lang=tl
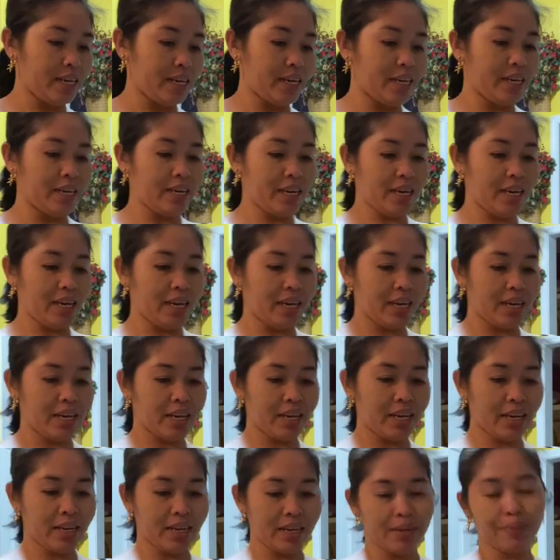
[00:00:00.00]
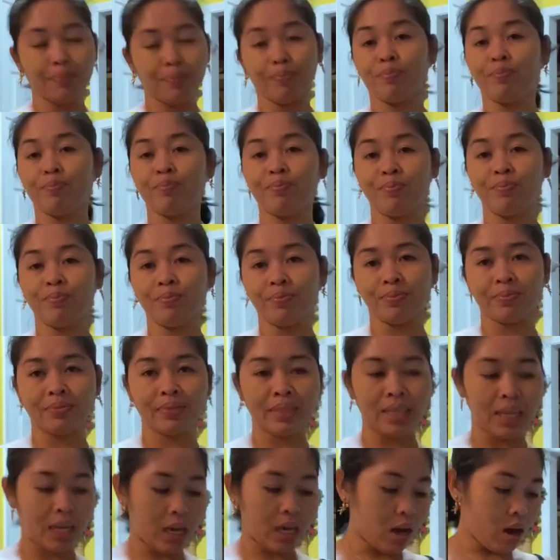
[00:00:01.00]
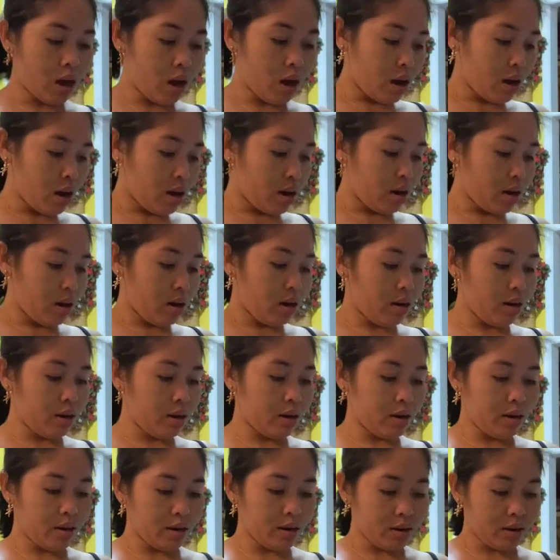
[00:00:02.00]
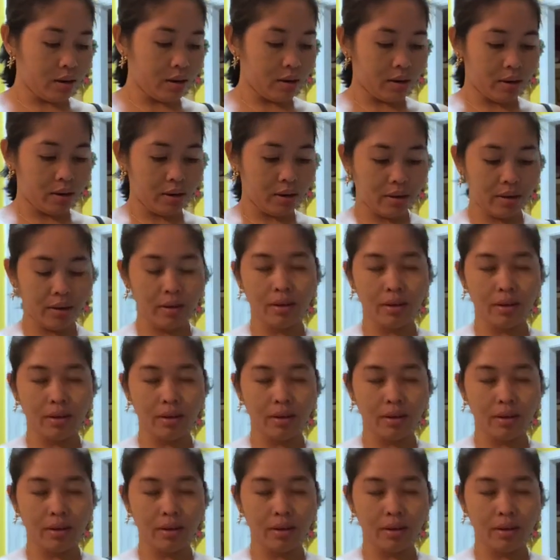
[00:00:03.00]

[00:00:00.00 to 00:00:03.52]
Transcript: Then, uh,